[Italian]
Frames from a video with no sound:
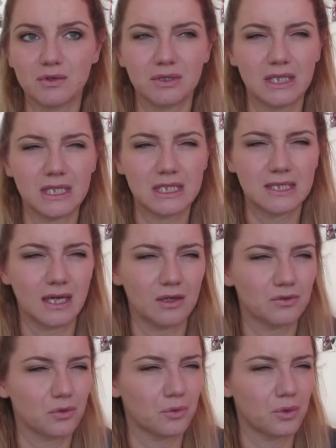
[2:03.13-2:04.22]
che ho
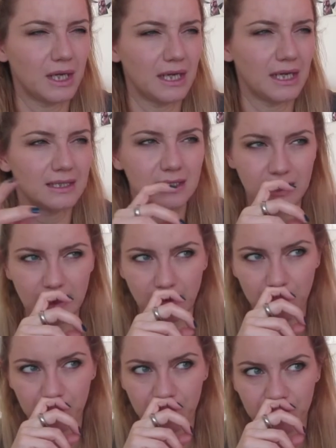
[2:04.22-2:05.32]
utilizzato, quella
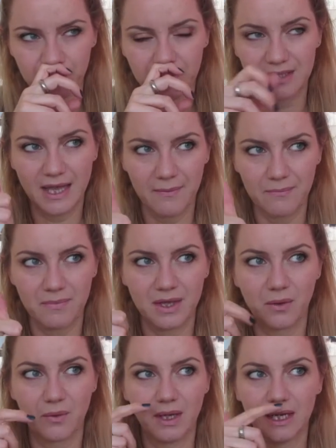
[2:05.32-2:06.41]
di, di Debbie
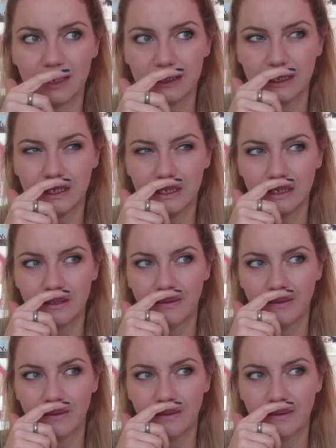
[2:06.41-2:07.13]
e quella di